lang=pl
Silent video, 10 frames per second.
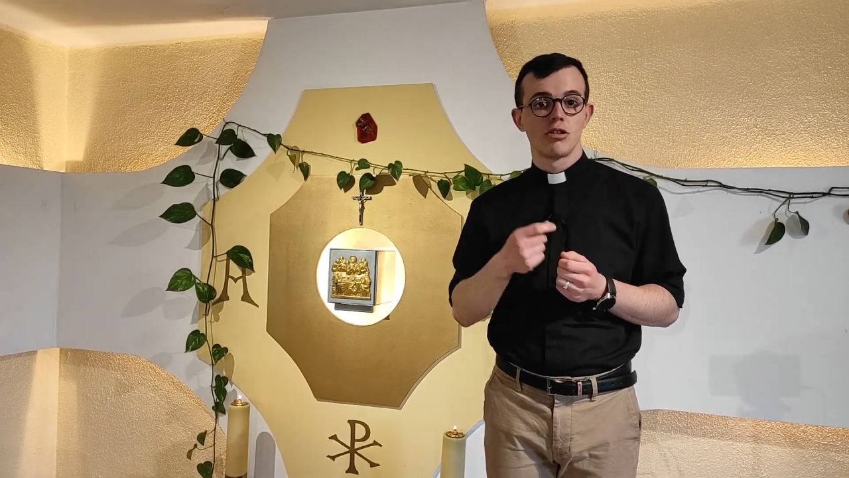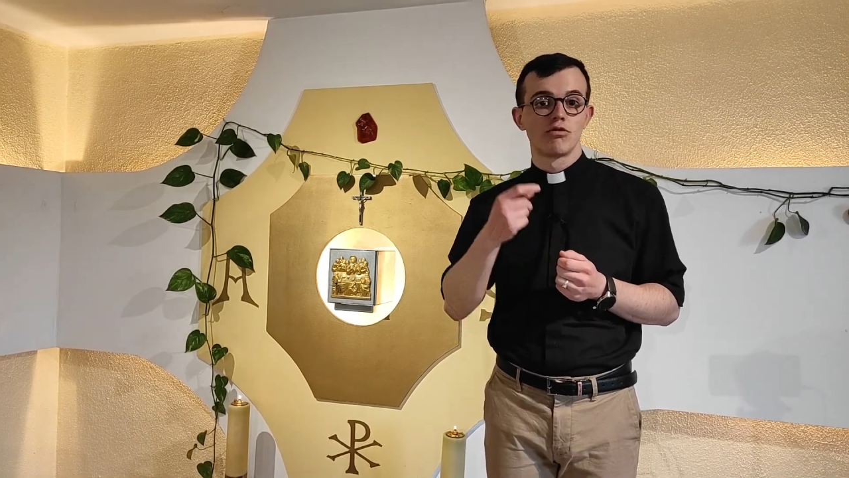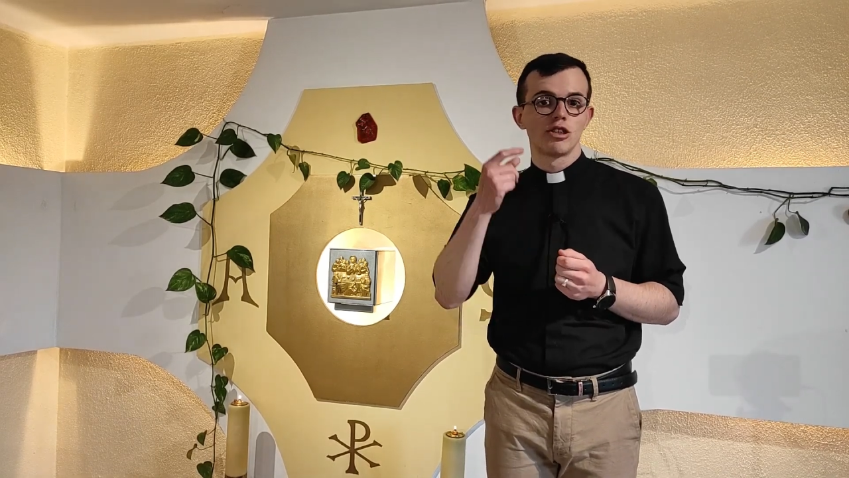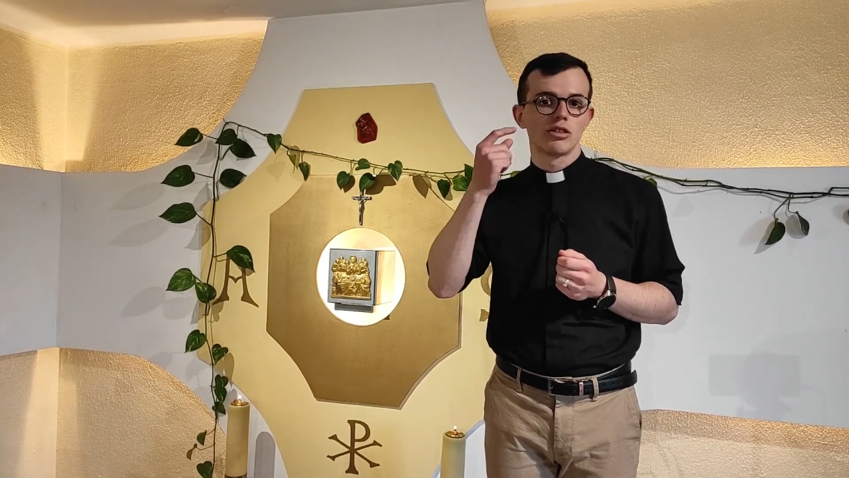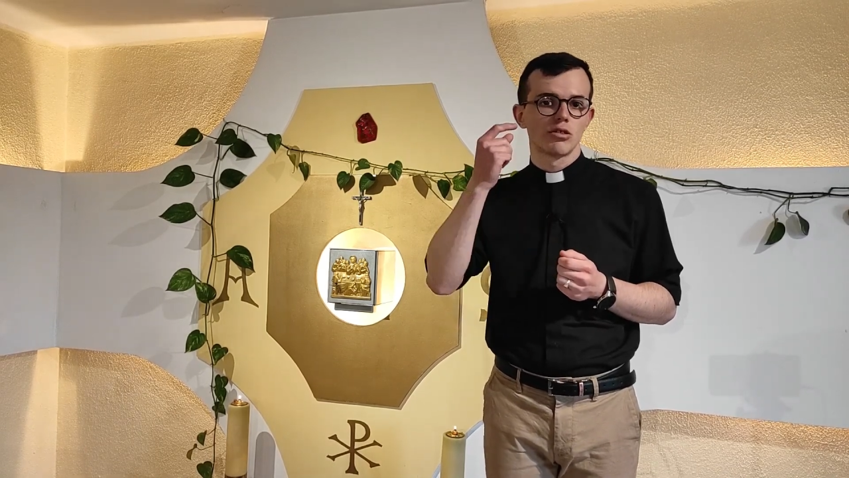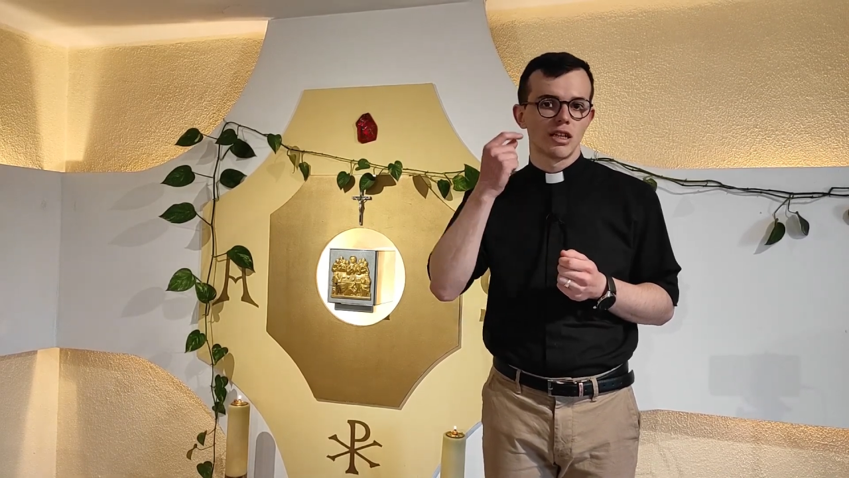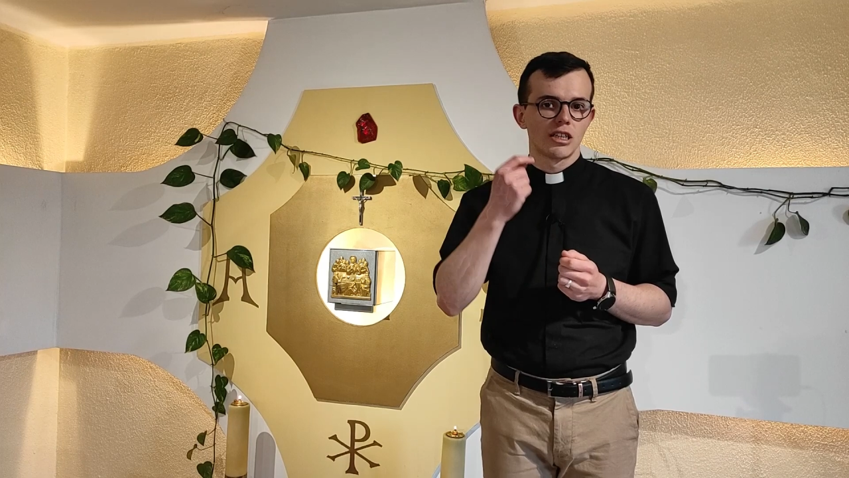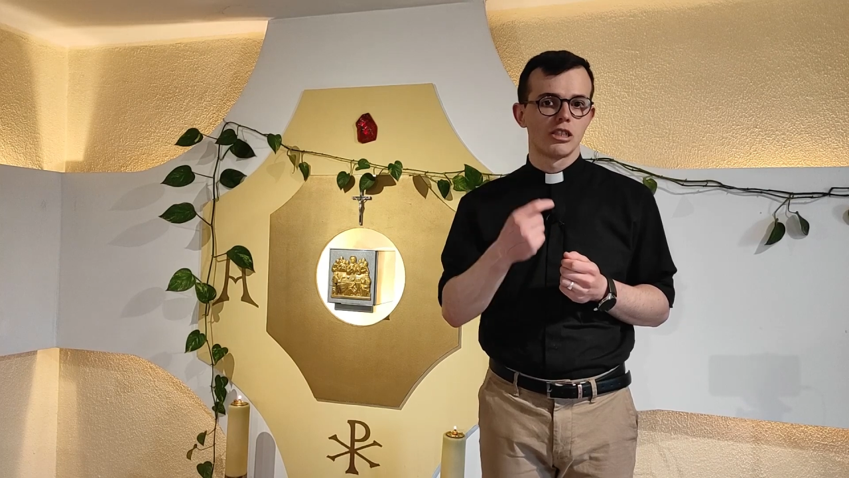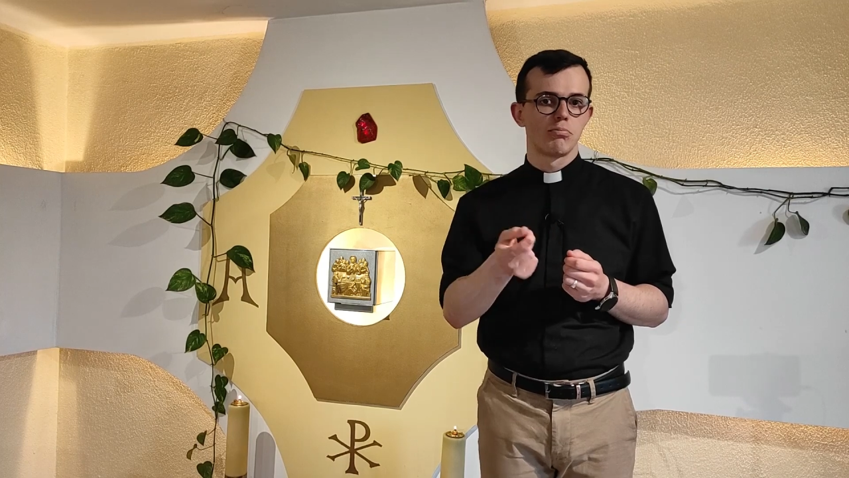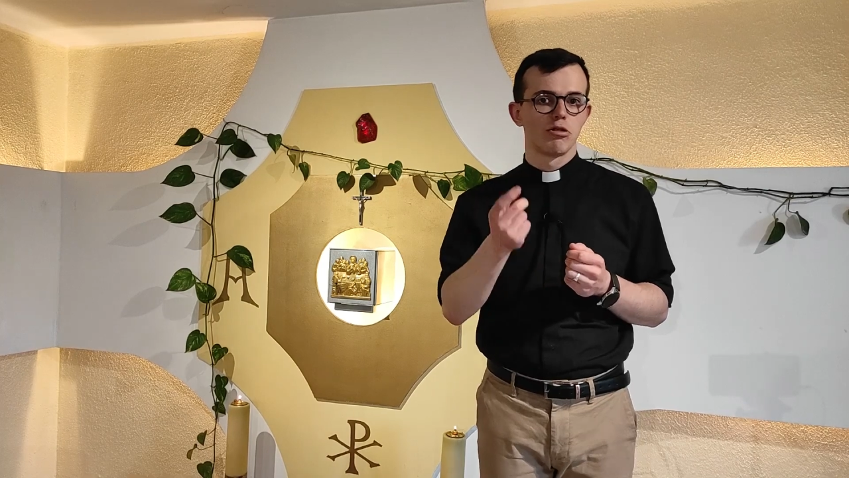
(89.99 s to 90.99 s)
To wszystko
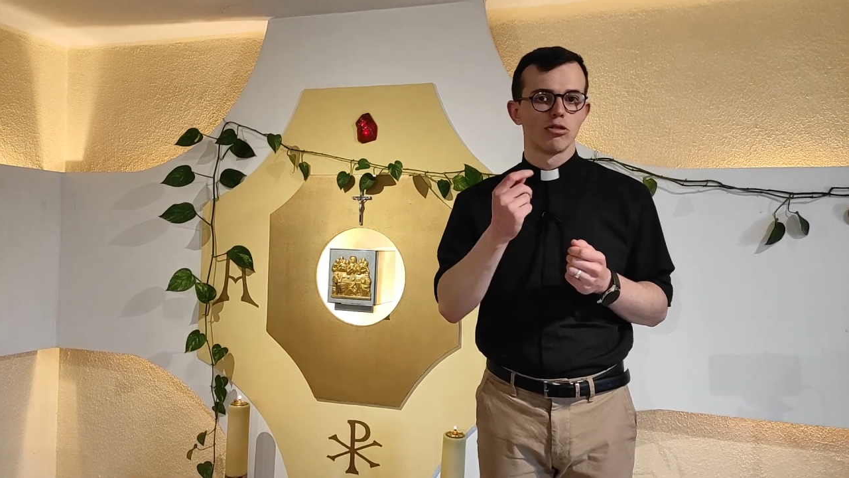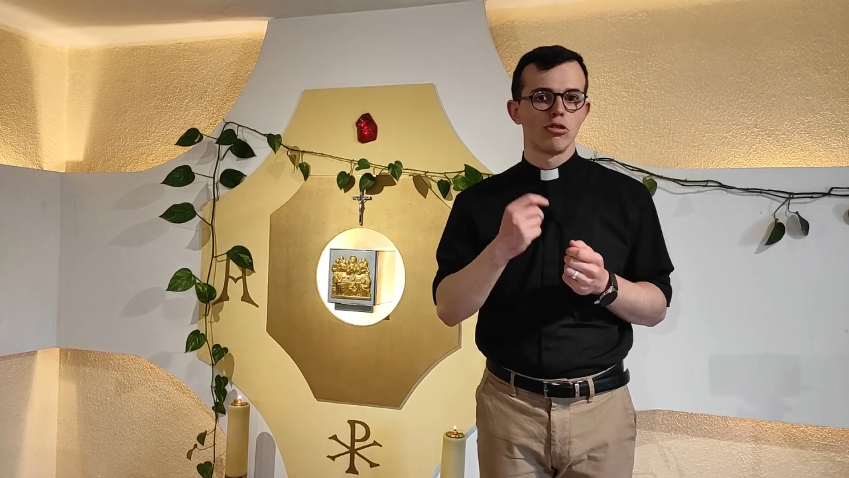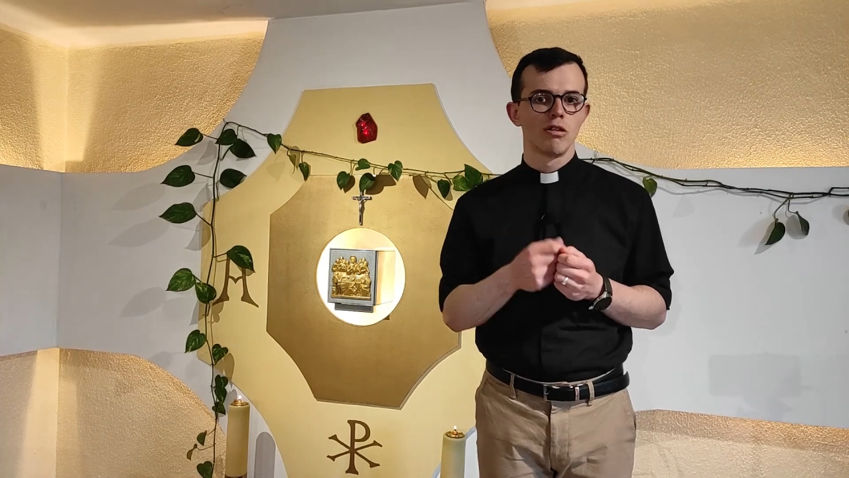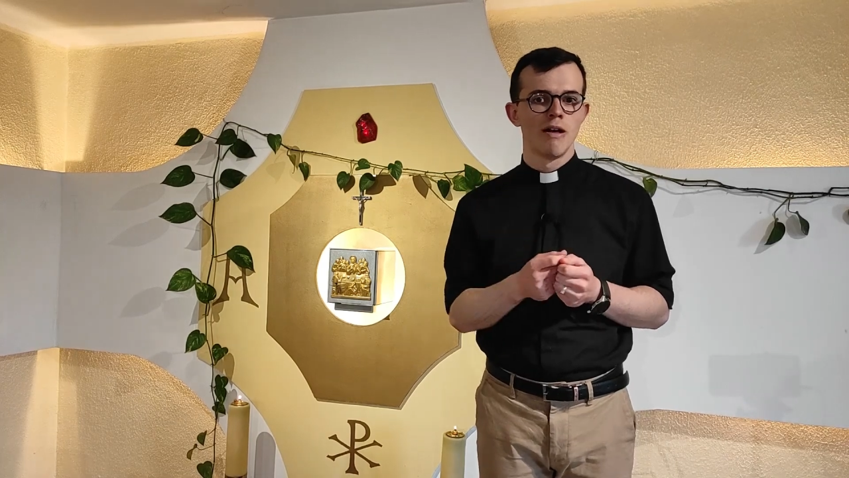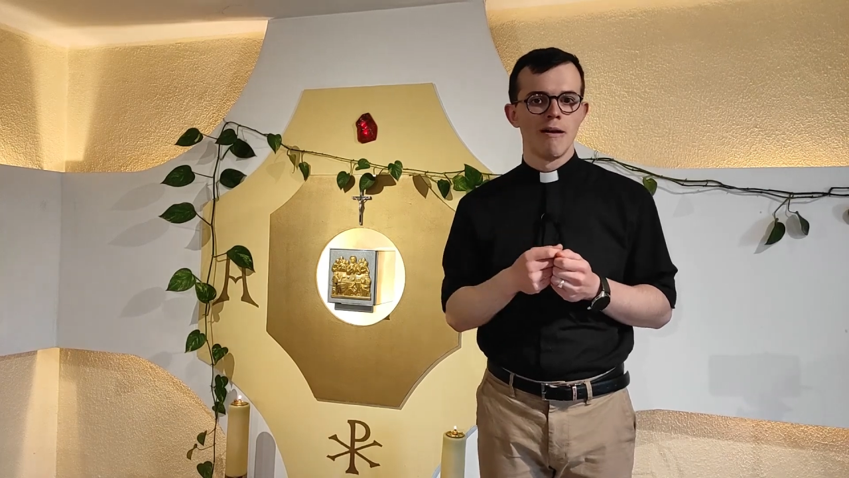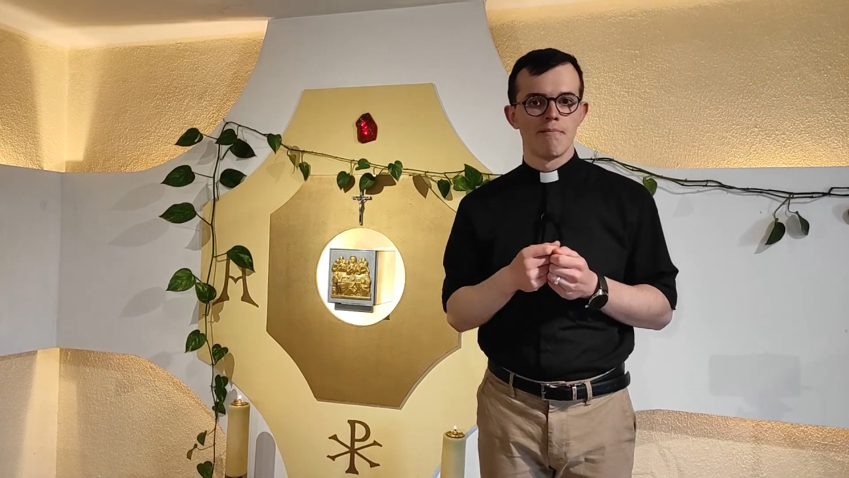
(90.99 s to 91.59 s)
także po to,